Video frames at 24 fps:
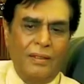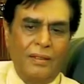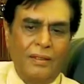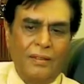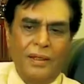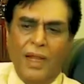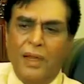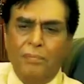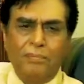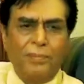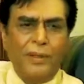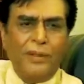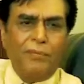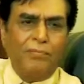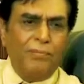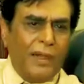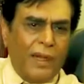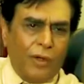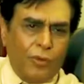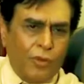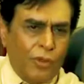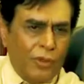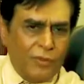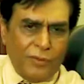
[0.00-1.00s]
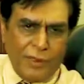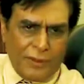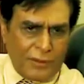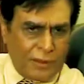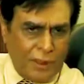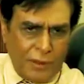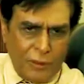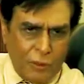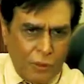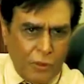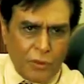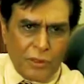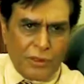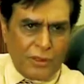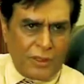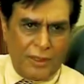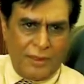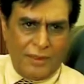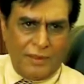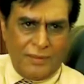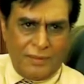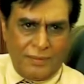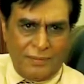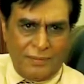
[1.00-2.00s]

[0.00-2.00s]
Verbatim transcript: ना फिर मेरा कोई वैसा दोस्त है